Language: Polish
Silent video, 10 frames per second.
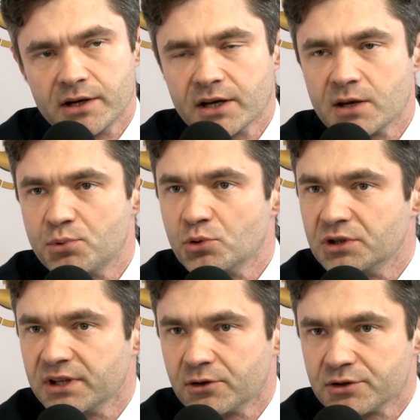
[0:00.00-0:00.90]
jakie
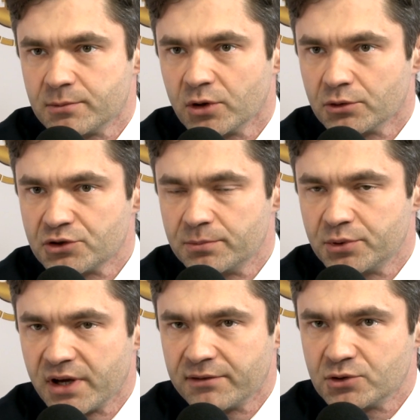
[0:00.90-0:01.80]
punkty na drodze mogą się
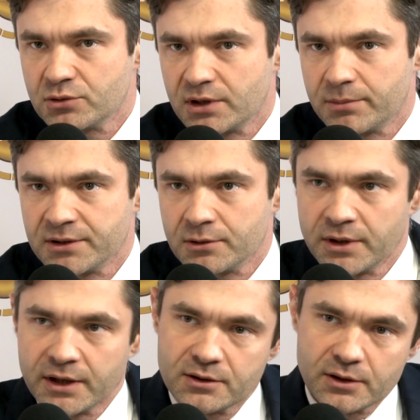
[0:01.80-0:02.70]
pojawić, które
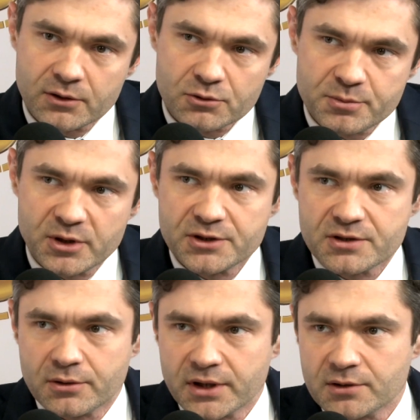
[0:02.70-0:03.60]
będą jak, jakąś
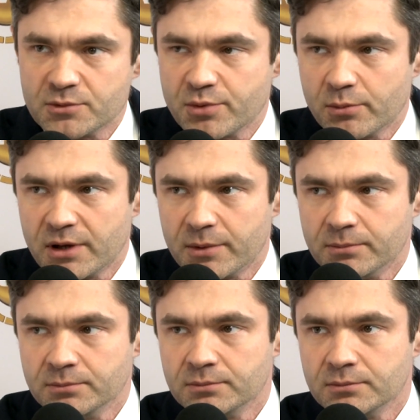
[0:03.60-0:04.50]
mielizną, jakimś
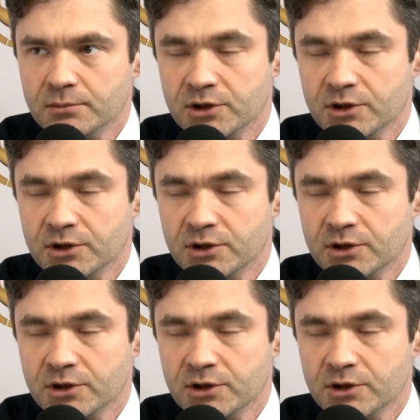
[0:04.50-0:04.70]
problemem? To